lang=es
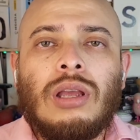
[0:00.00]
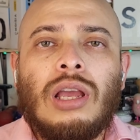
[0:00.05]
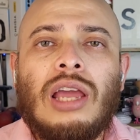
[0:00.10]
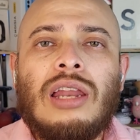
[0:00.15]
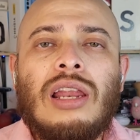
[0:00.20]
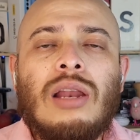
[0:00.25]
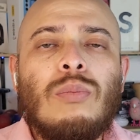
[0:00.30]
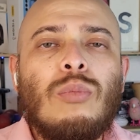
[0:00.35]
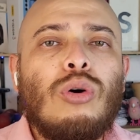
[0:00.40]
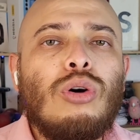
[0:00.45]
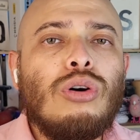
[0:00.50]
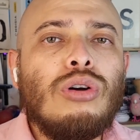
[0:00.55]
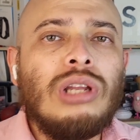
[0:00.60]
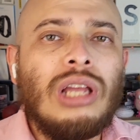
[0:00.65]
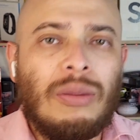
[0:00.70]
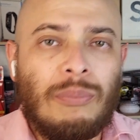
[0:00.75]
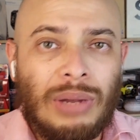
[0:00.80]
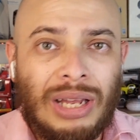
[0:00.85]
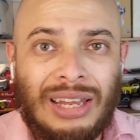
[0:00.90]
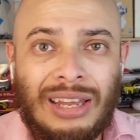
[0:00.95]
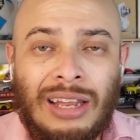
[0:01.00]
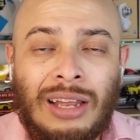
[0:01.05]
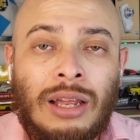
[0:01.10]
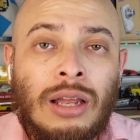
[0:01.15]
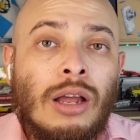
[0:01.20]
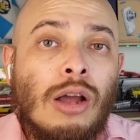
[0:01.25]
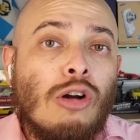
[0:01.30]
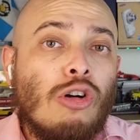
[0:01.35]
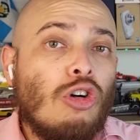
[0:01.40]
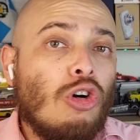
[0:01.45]
En el modo
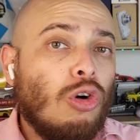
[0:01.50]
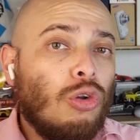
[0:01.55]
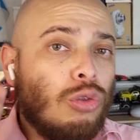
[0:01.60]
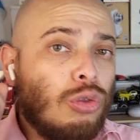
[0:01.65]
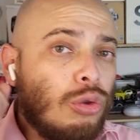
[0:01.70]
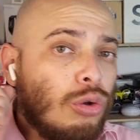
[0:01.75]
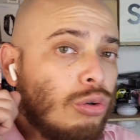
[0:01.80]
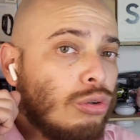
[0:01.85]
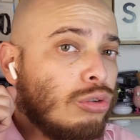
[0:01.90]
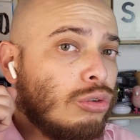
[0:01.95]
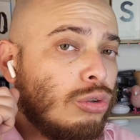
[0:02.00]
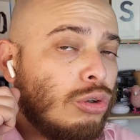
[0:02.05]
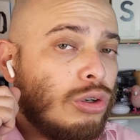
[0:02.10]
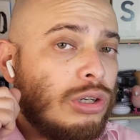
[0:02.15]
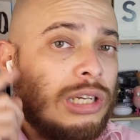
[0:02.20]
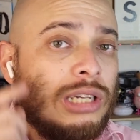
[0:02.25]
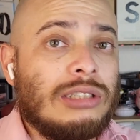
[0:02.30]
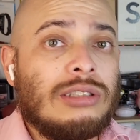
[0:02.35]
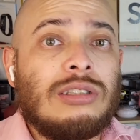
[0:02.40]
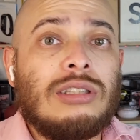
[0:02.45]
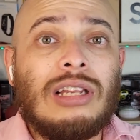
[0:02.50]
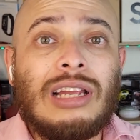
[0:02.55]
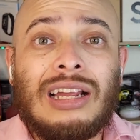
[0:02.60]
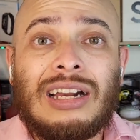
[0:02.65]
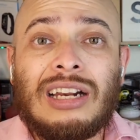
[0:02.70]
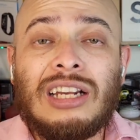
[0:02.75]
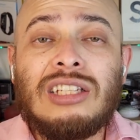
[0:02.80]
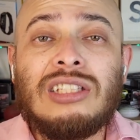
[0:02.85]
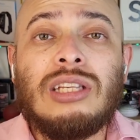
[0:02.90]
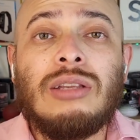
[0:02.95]
llamada, con dos toques
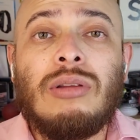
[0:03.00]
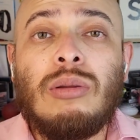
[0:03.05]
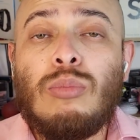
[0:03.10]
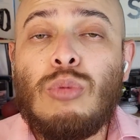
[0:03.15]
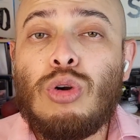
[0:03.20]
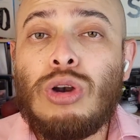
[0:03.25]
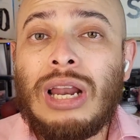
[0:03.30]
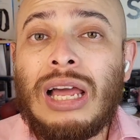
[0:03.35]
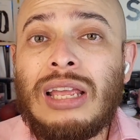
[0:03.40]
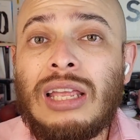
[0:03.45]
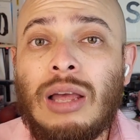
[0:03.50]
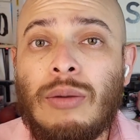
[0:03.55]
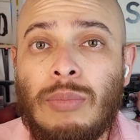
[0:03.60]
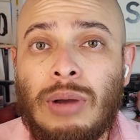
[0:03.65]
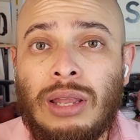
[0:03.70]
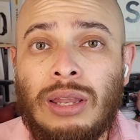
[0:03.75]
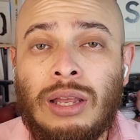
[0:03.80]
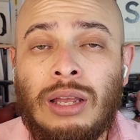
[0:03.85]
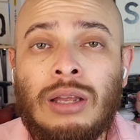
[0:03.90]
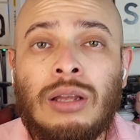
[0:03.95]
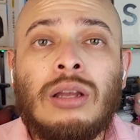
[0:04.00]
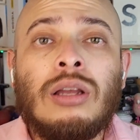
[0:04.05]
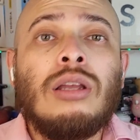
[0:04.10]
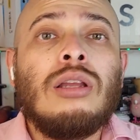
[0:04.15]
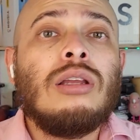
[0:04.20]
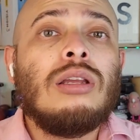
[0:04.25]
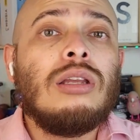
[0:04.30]
recibimos la llamada